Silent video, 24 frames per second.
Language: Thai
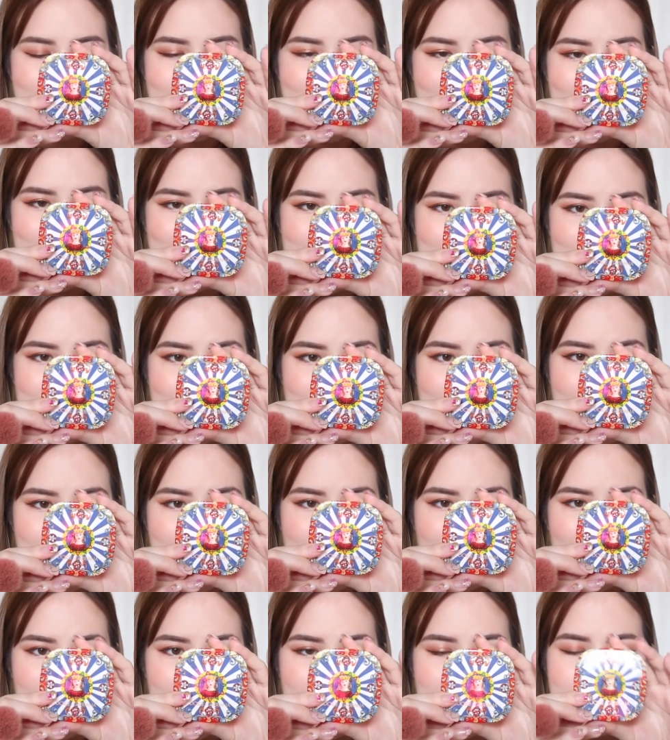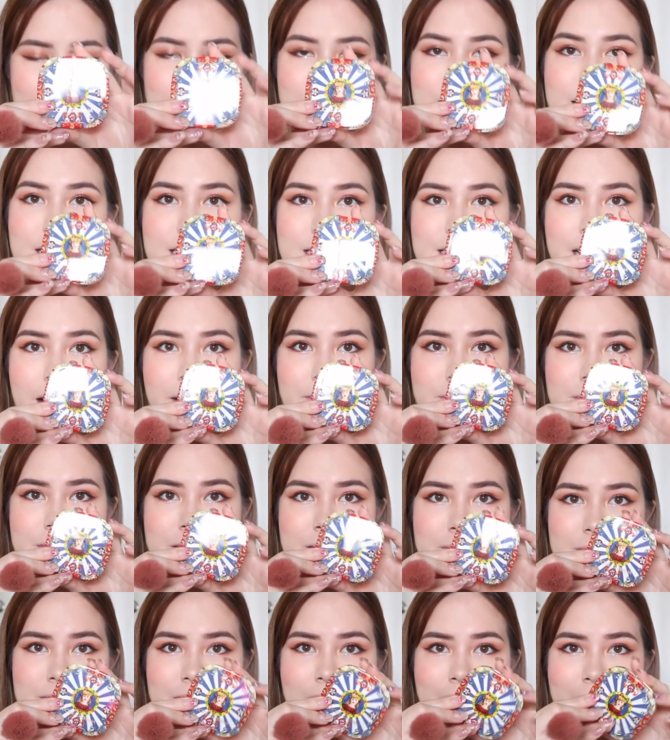เย็นเจียนี้สีสาม
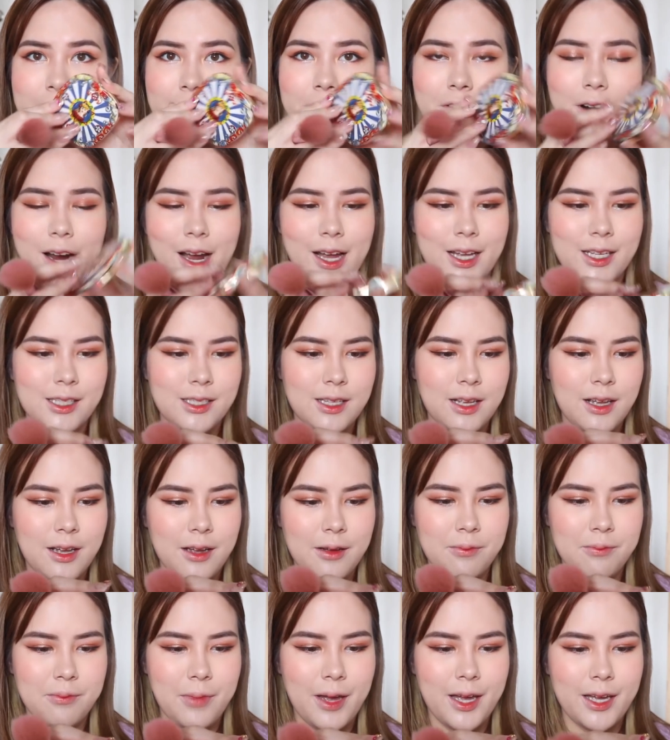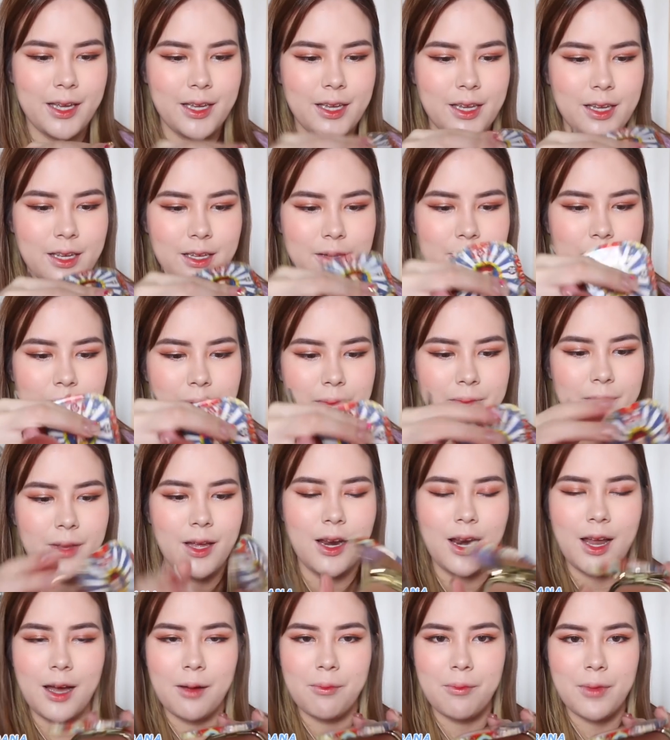สิบ Sunrise แพ็กเกจแบบ
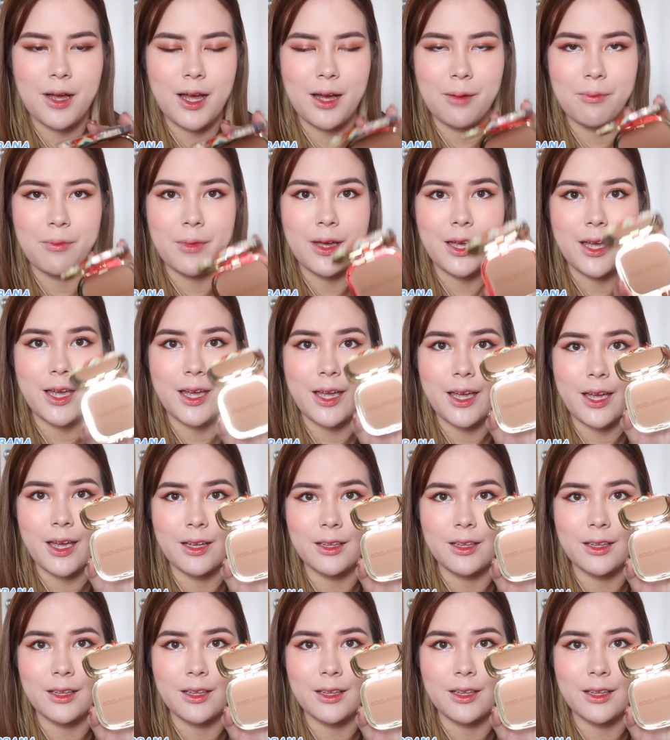น่ารักมากแม่